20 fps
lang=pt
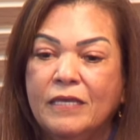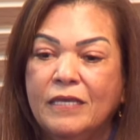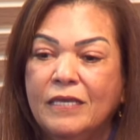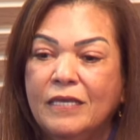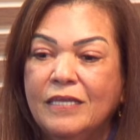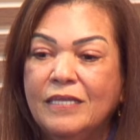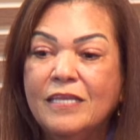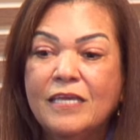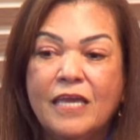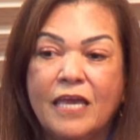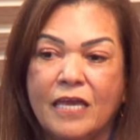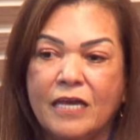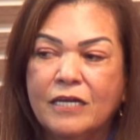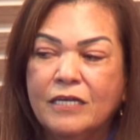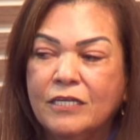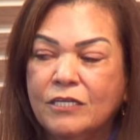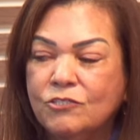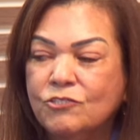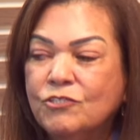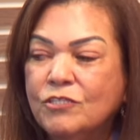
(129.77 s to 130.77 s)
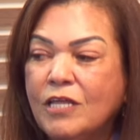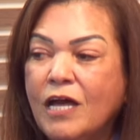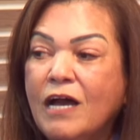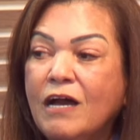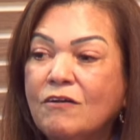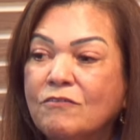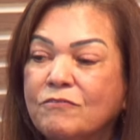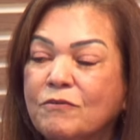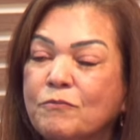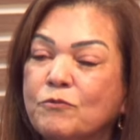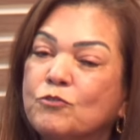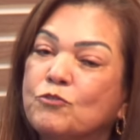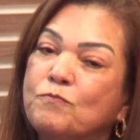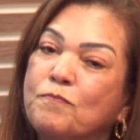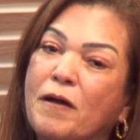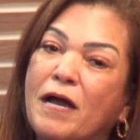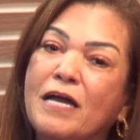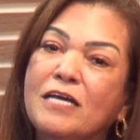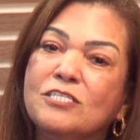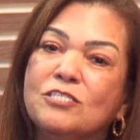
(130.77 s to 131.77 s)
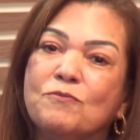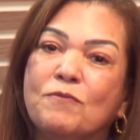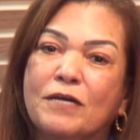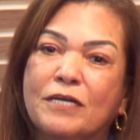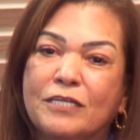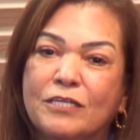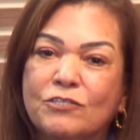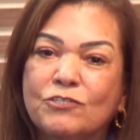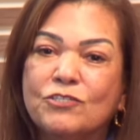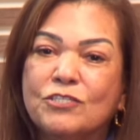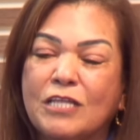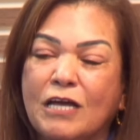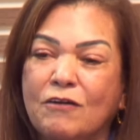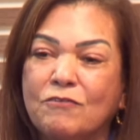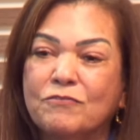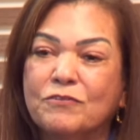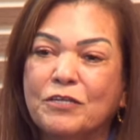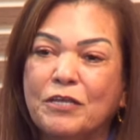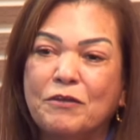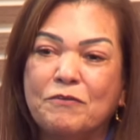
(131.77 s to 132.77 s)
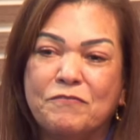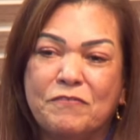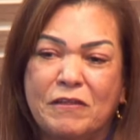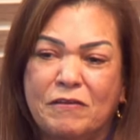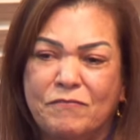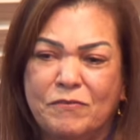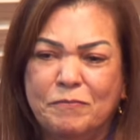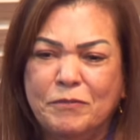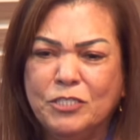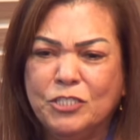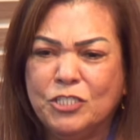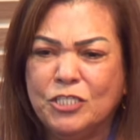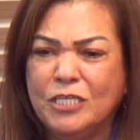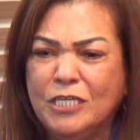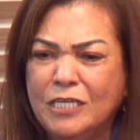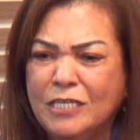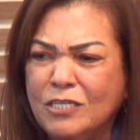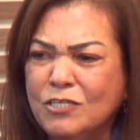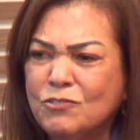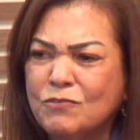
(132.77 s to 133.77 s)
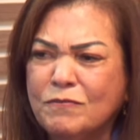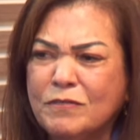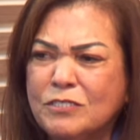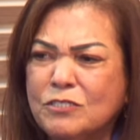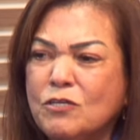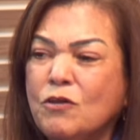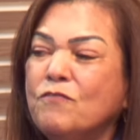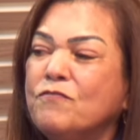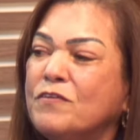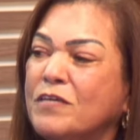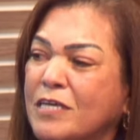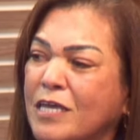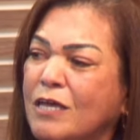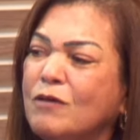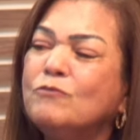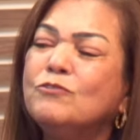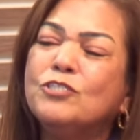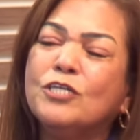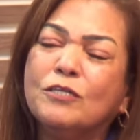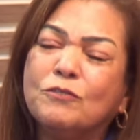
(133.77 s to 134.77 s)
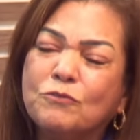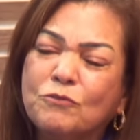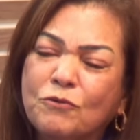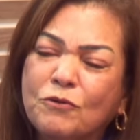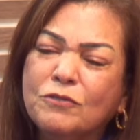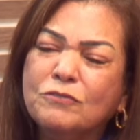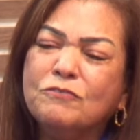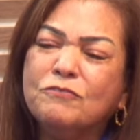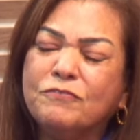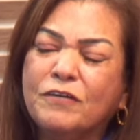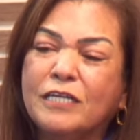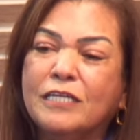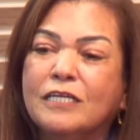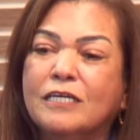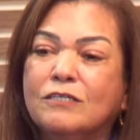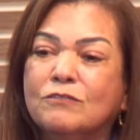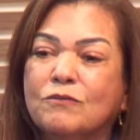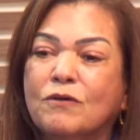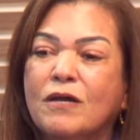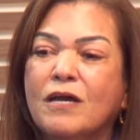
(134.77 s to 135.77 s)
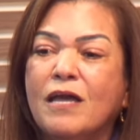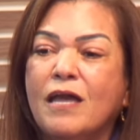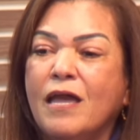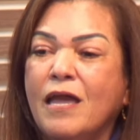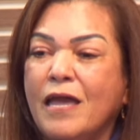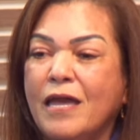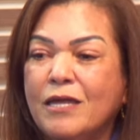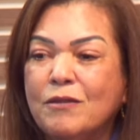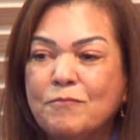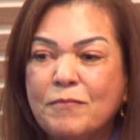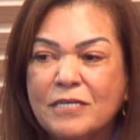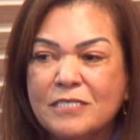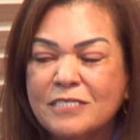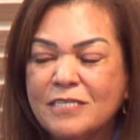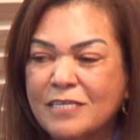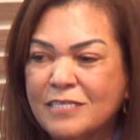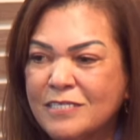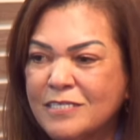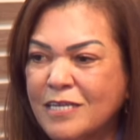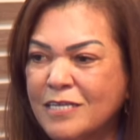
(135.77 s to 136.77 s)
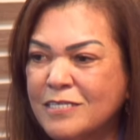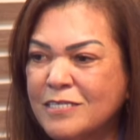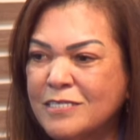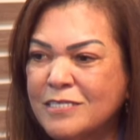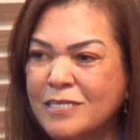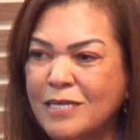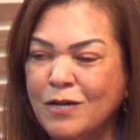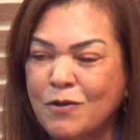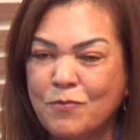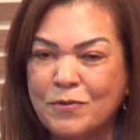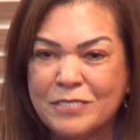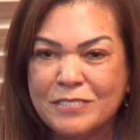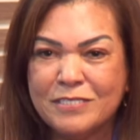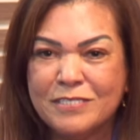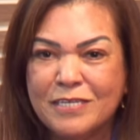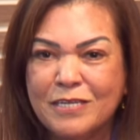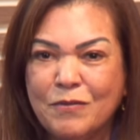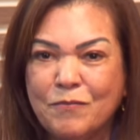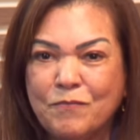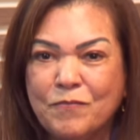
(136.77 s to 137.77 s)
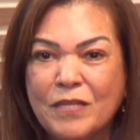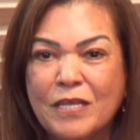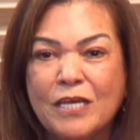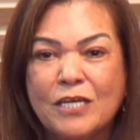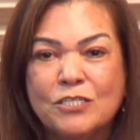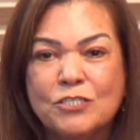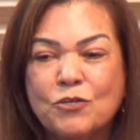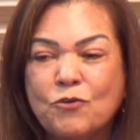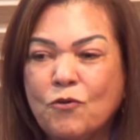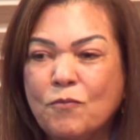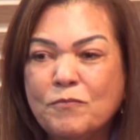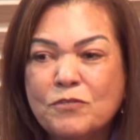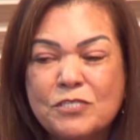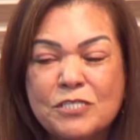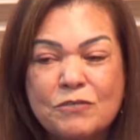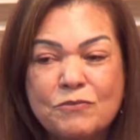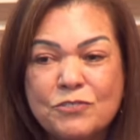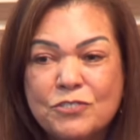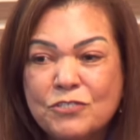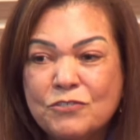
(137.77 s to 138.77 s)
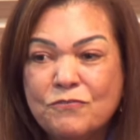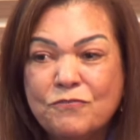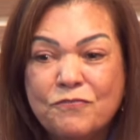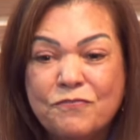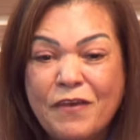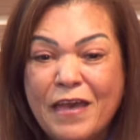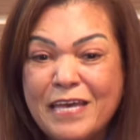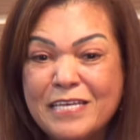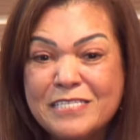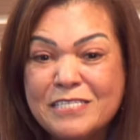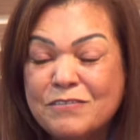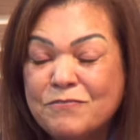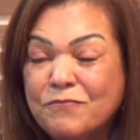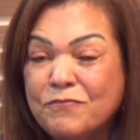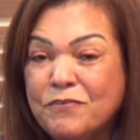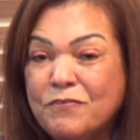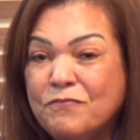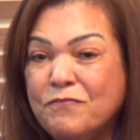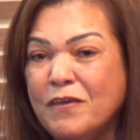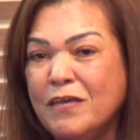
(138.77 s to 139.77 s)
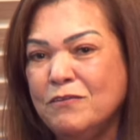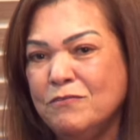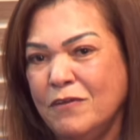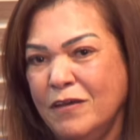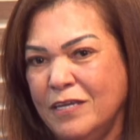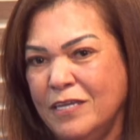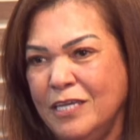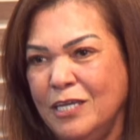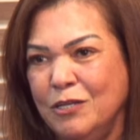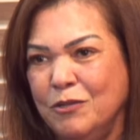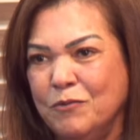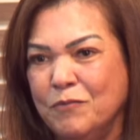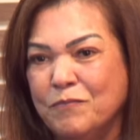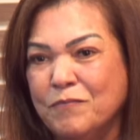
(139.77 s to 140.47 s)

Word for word: E ninguém acreditava, meus pais não acreditavam, né? Falava, imagina, isso é dia. eu fiquei o dia todo falando. Era uma sensação assim de como se eu estivesse vivendo aquilo.